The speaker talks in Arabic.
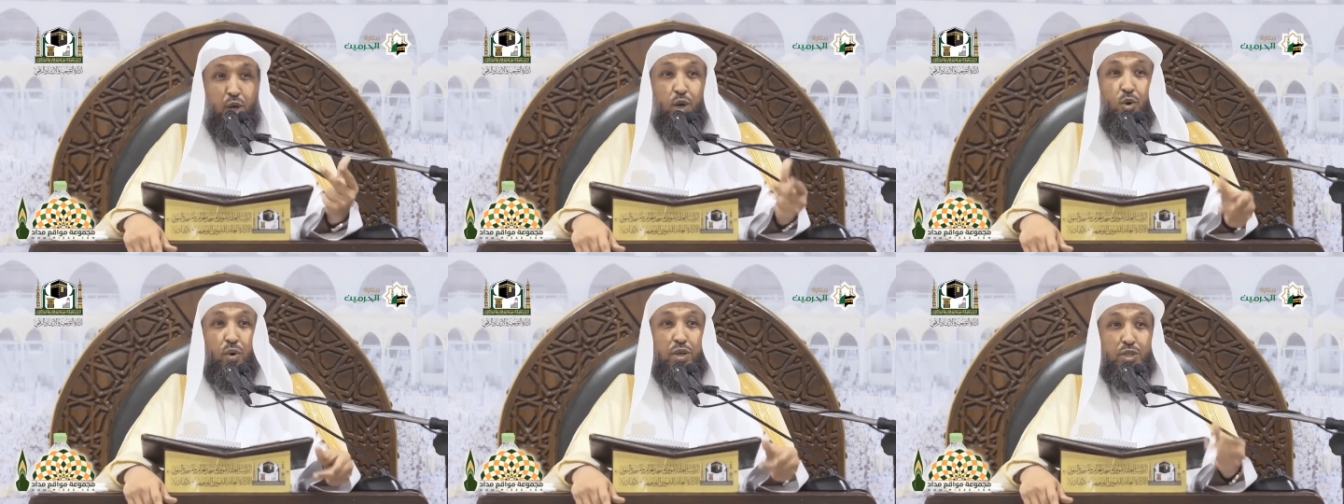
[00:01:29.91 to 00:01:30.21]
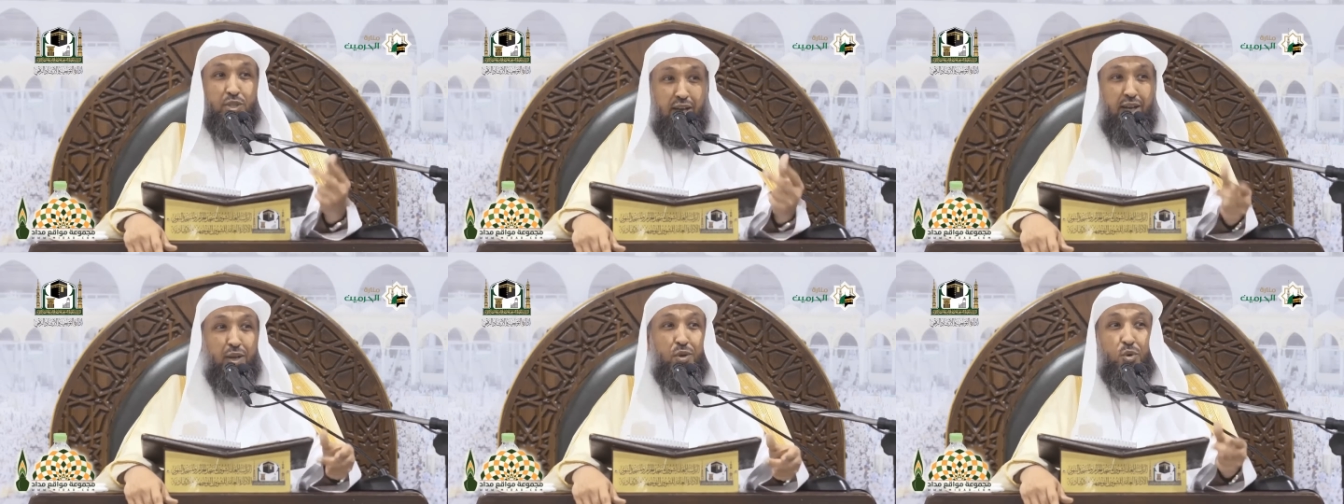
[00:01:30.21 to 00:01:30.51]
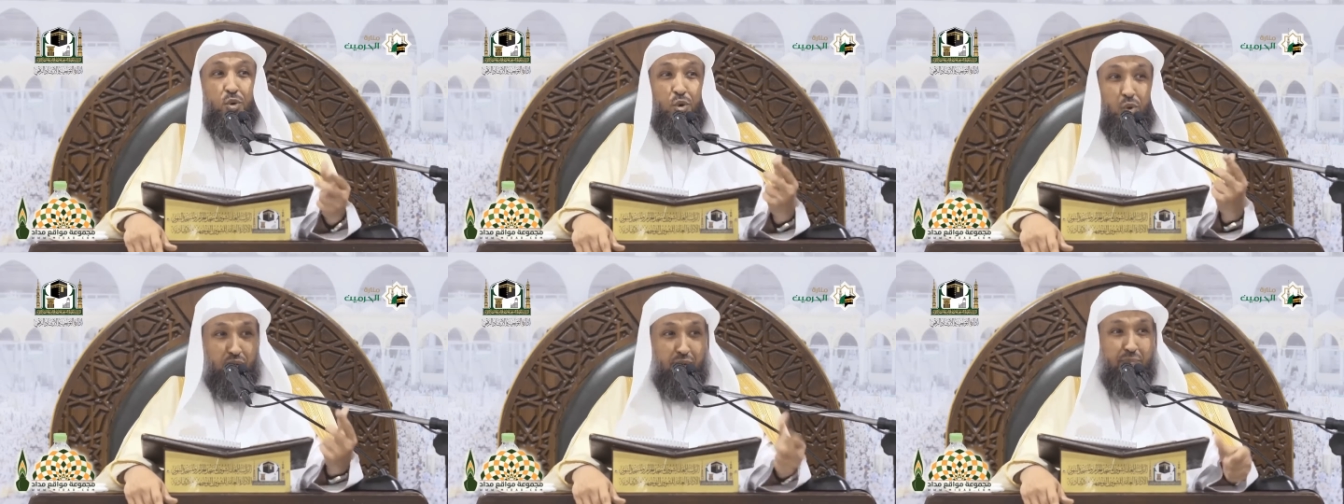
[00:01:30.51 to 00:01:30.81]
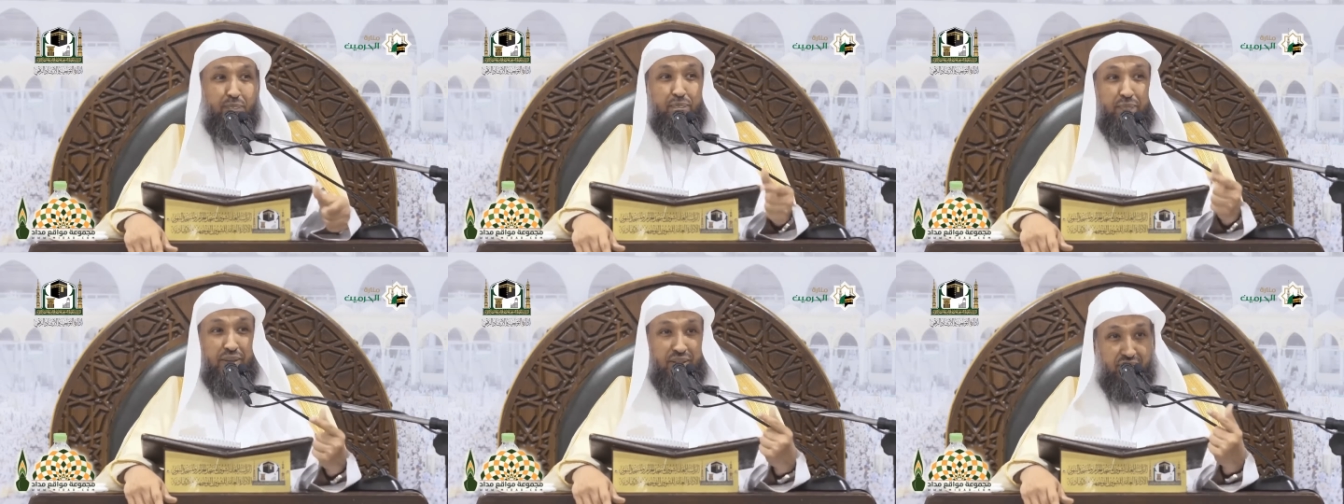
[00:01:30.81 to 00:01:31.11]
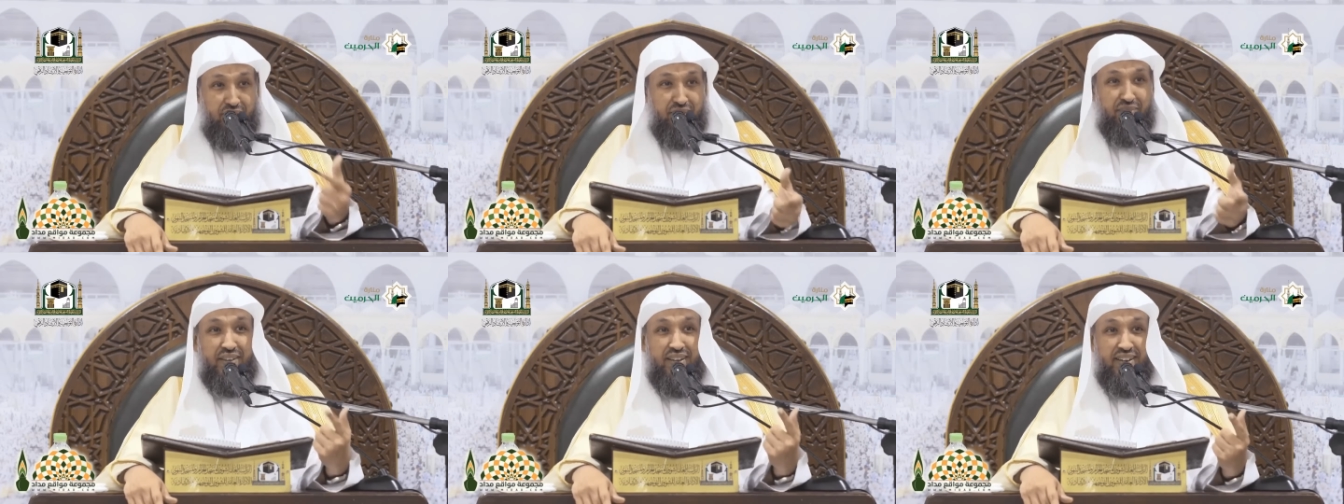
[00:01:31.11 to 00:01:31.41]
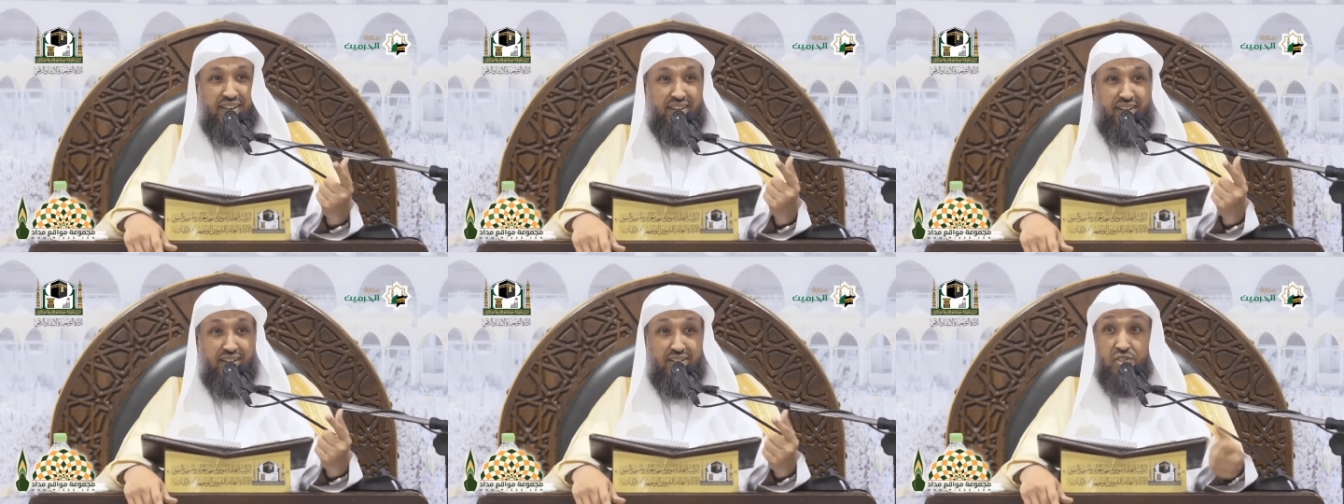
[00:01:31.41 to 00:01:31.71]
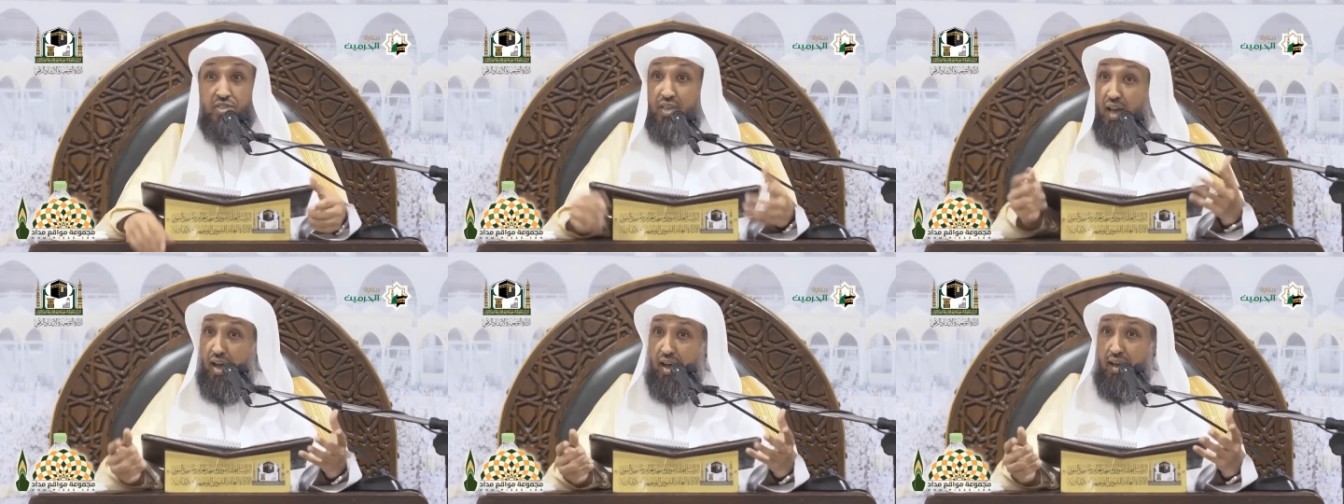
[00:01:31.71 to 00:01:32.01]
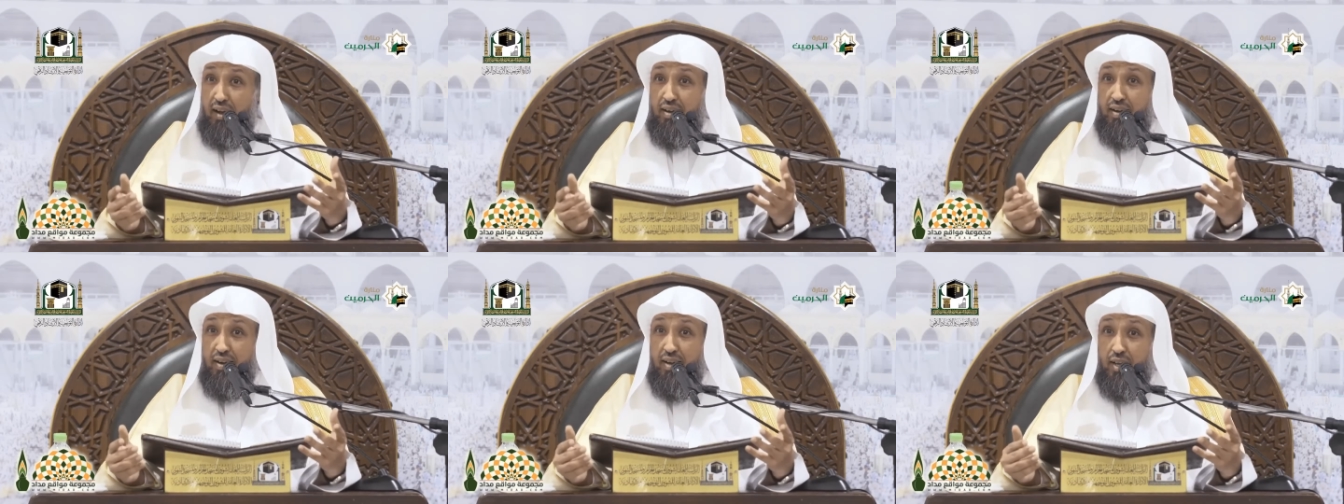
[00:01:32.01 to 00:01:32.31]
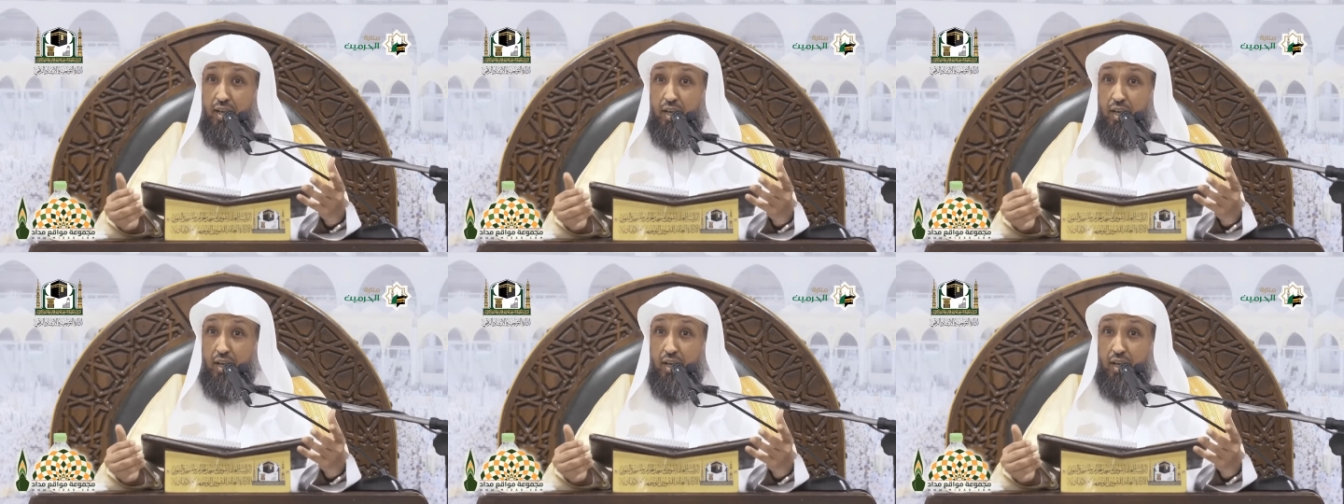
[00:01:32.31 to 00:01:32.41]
واجعله ربي رضيا سأل